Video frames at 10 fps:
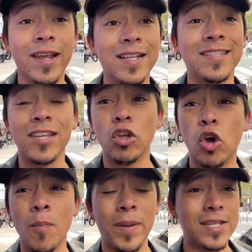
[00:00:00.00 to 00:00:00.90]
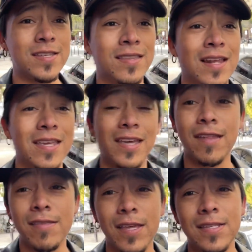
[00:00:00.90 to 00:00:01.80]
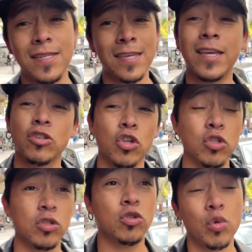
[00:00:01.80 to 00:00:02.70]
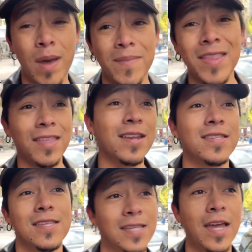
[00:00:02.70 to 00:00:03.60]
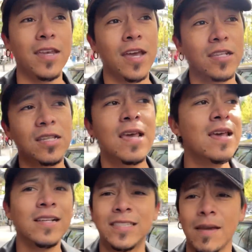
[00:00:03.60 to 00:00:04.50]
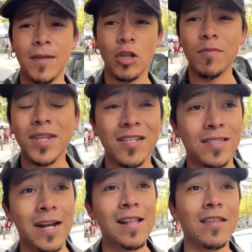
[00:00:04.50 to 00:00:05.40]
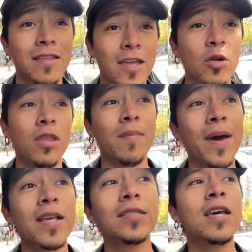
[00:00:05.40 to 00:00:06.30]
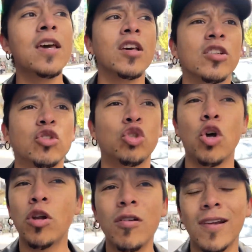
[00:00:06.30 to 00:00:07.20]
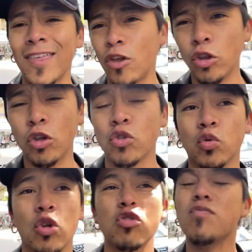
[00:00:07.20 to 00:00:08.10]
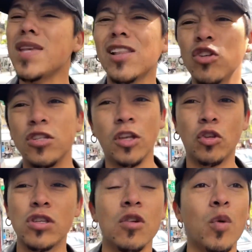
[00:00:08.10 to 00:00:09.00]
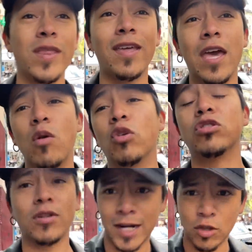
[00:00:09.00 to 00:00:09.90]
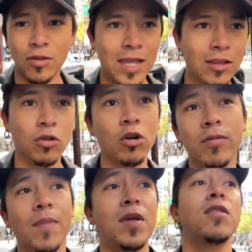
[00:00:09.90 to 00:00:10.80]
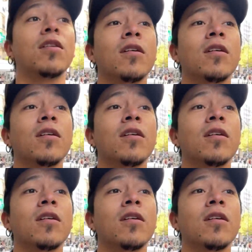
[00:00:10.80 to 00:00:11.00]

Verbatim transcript: que haciendo compras inteligentes y que son sumamente necesarias, sabiendo administrar el dinero y demás, son redondos unos 1.250 euros, redondeándolo obviamente.